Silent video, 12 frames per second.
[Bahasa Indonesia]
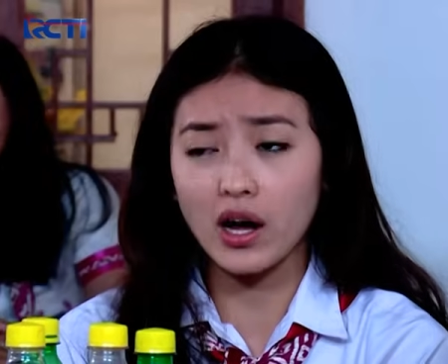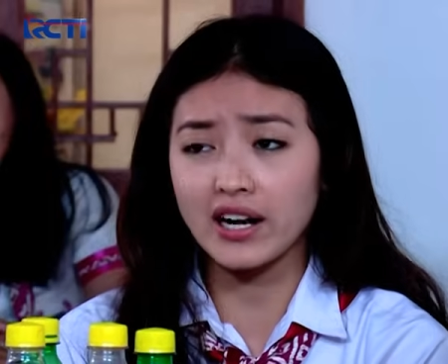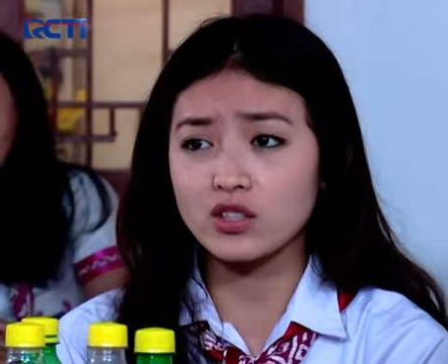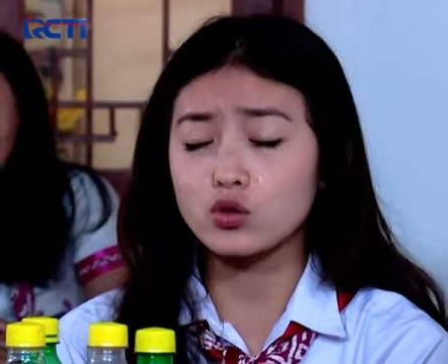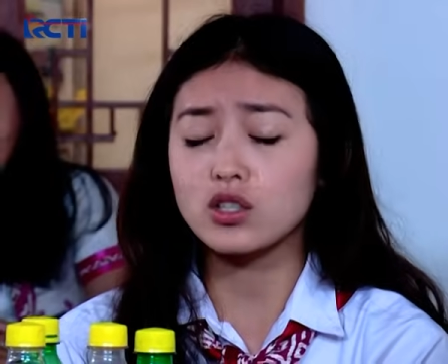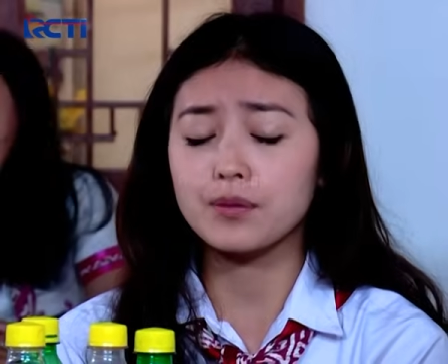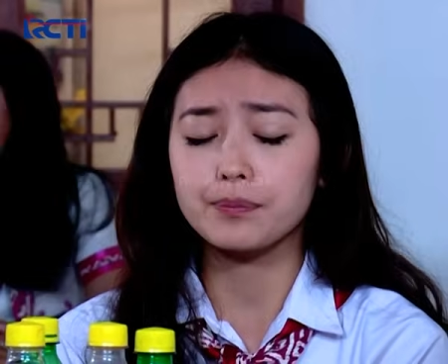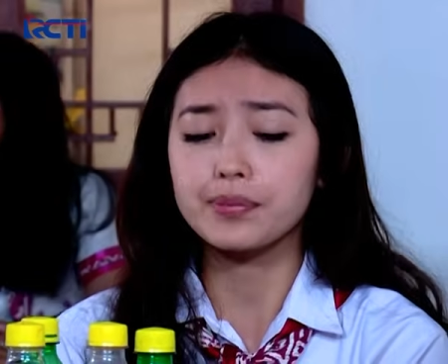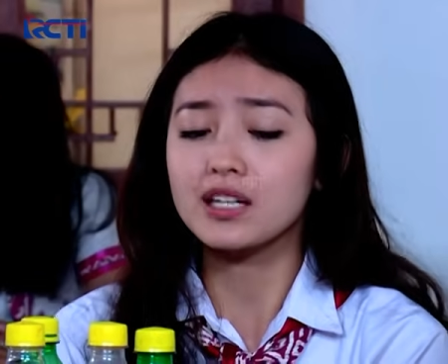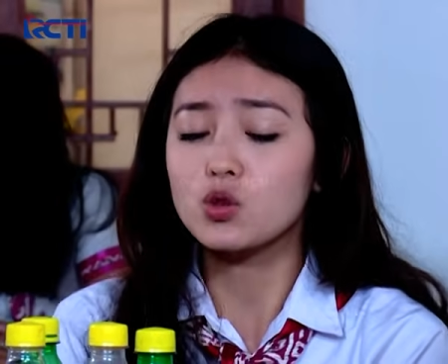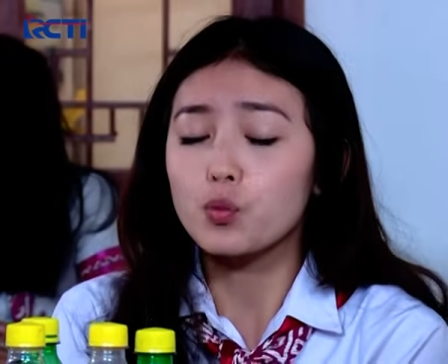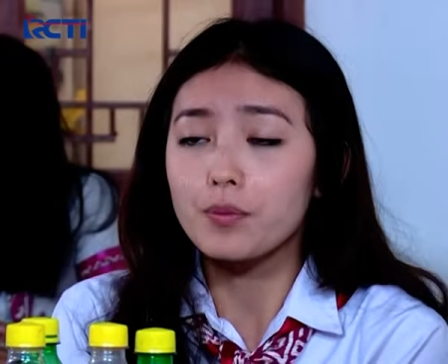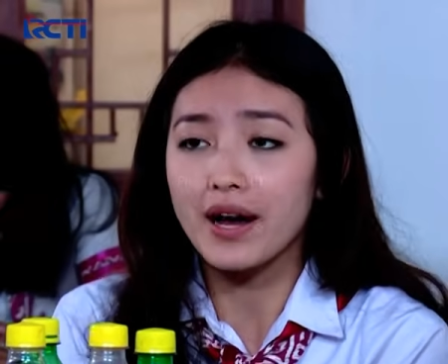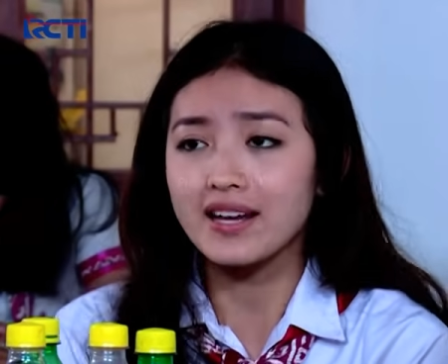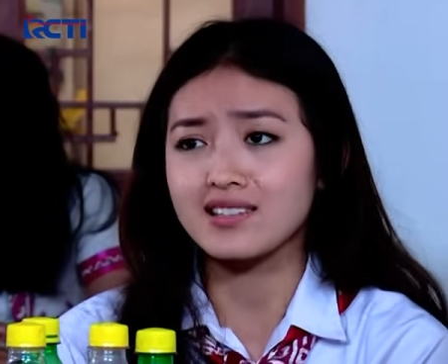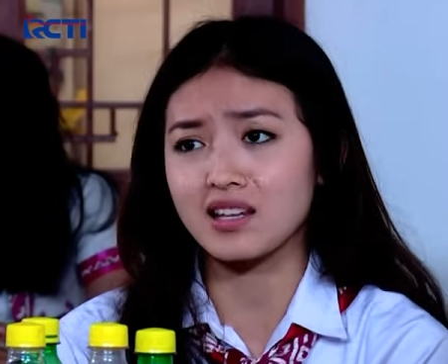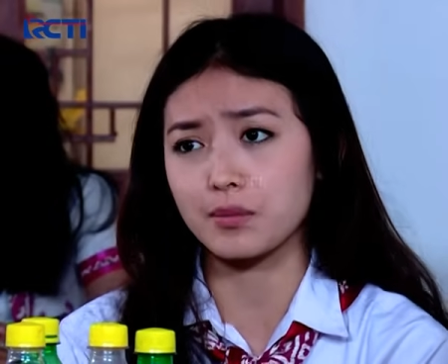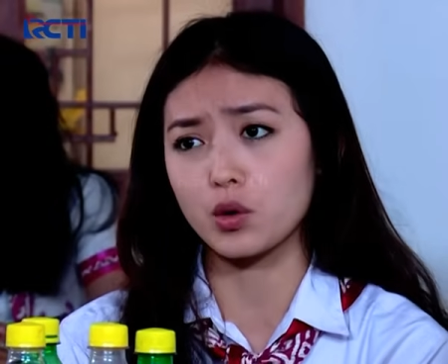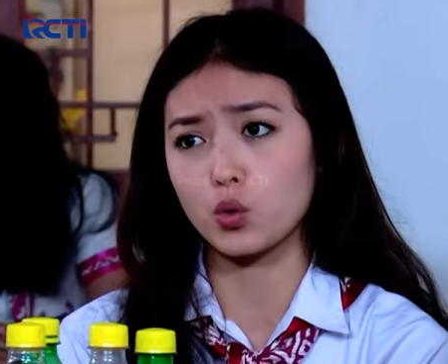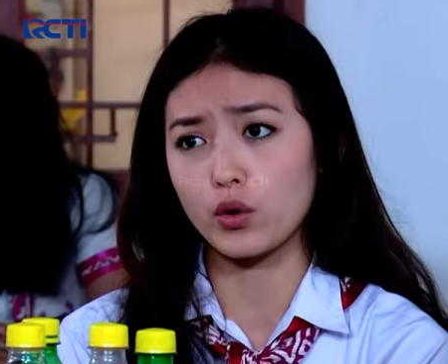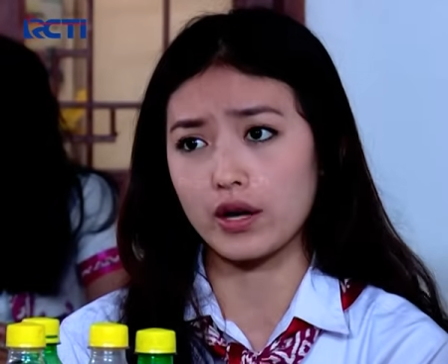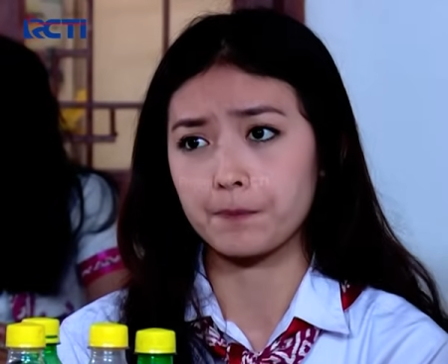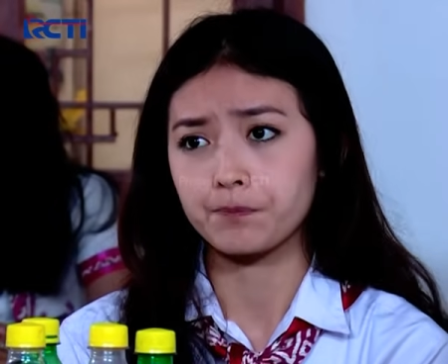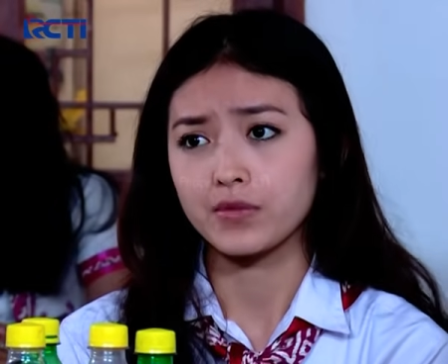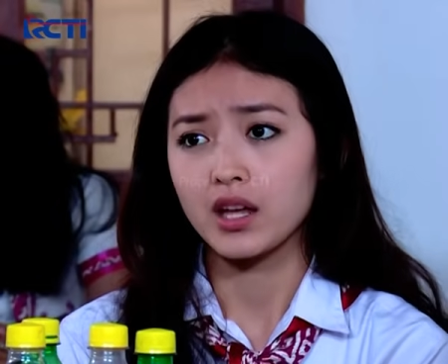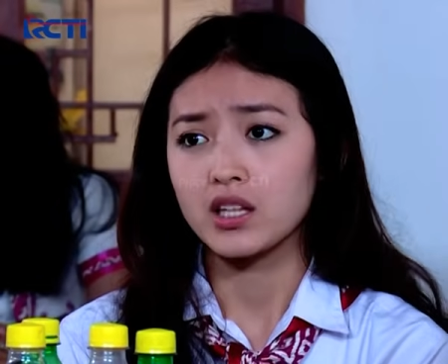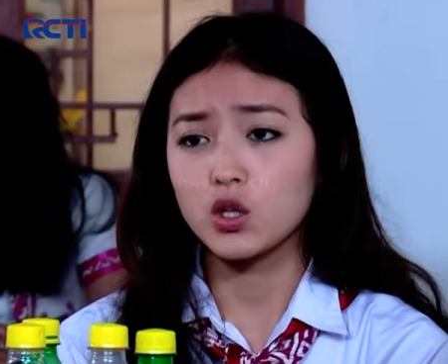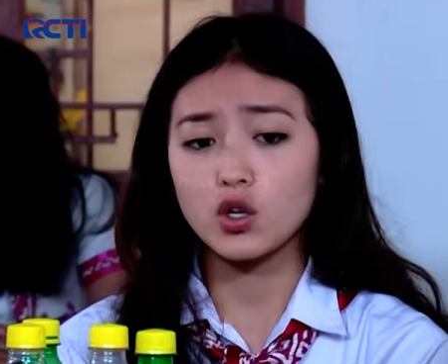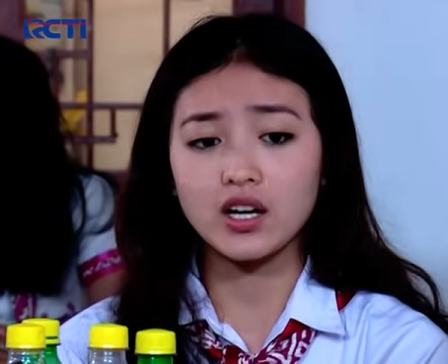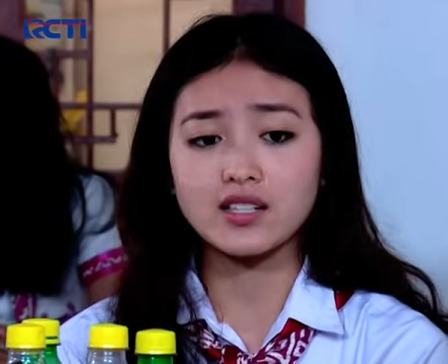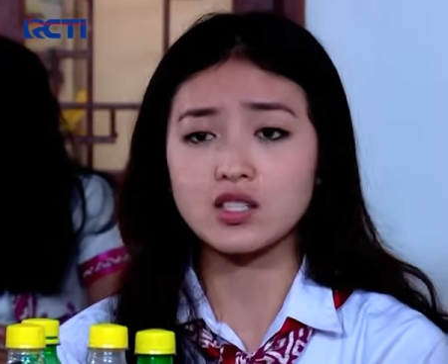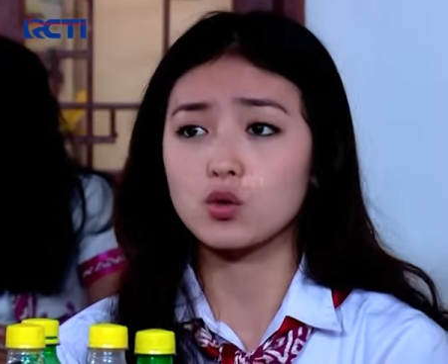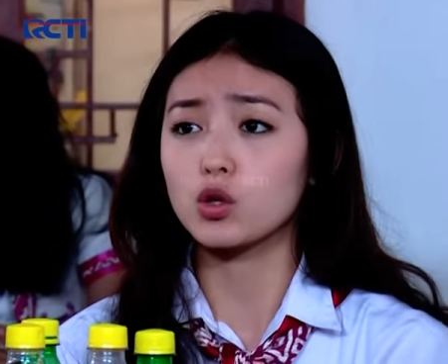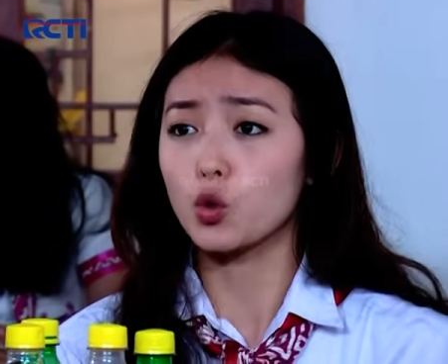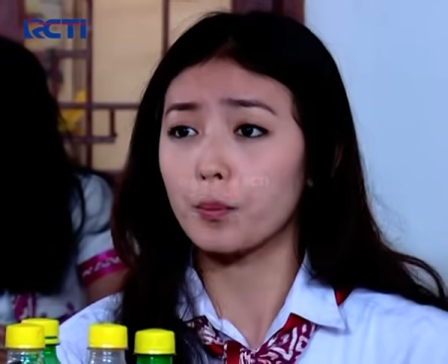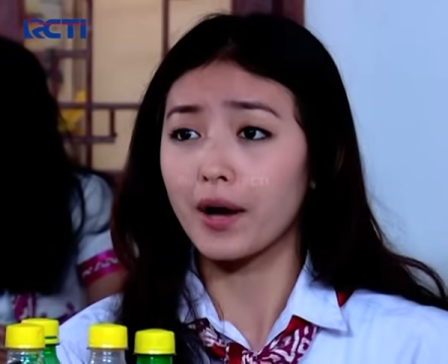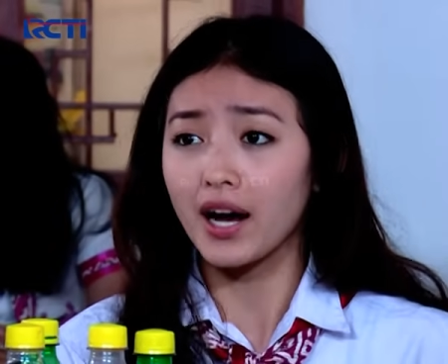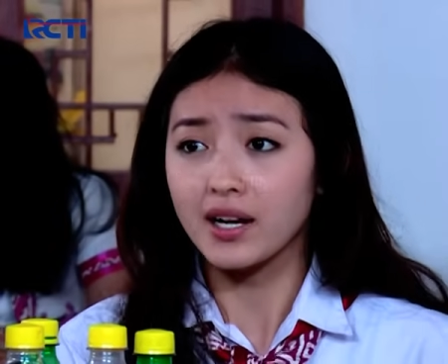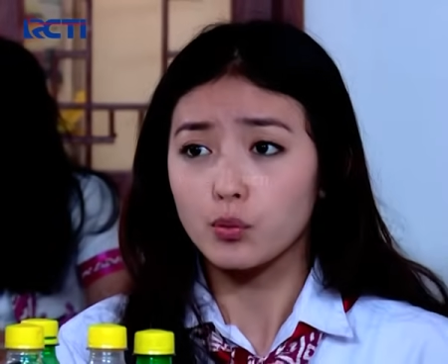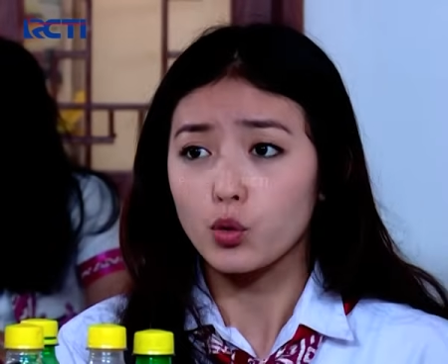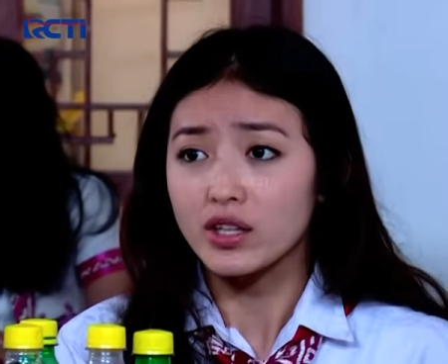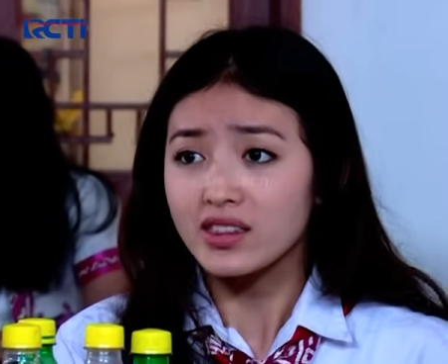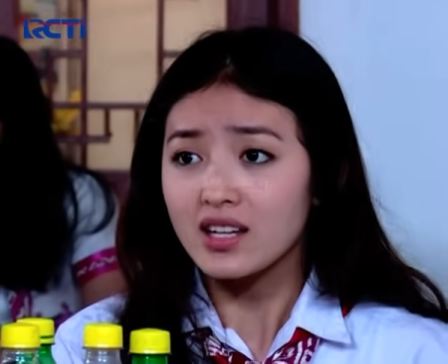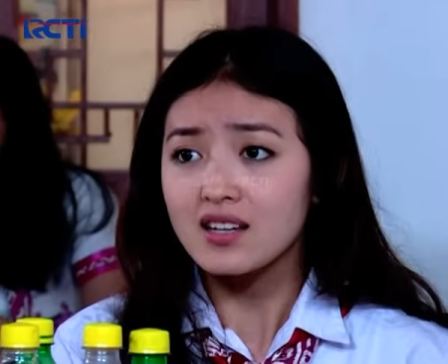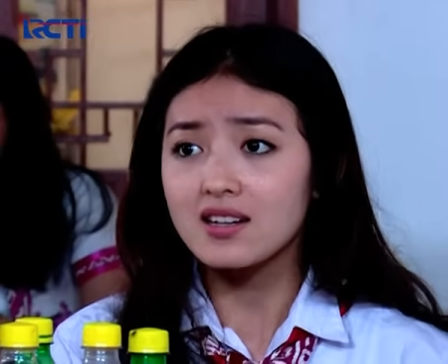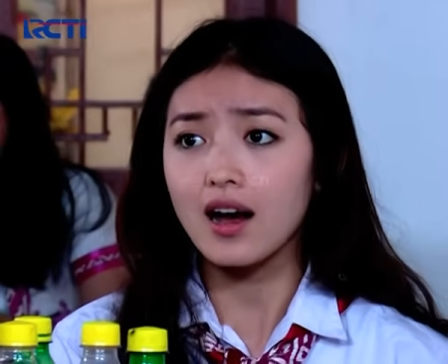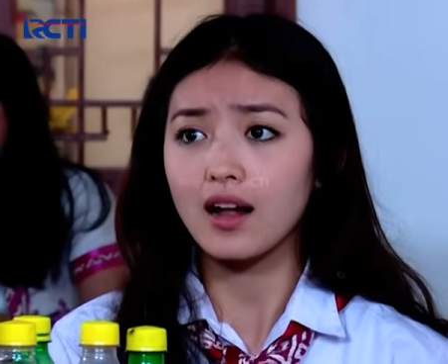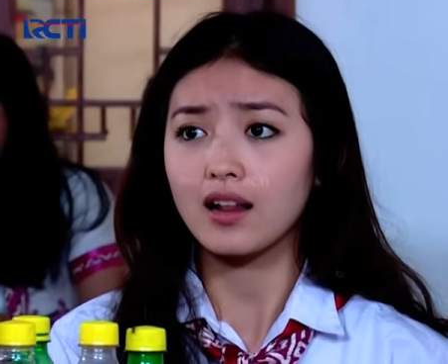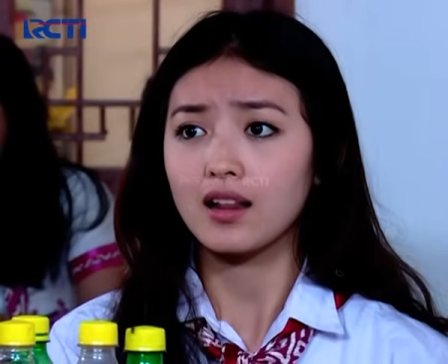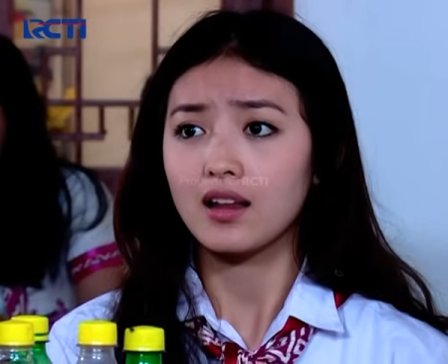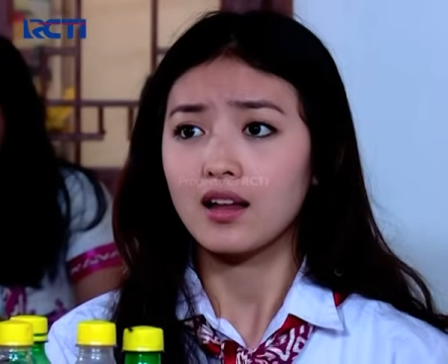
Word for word: Alex tuh udah begitu baik sama gue dia udah kasih gue tumpangan buat tinggal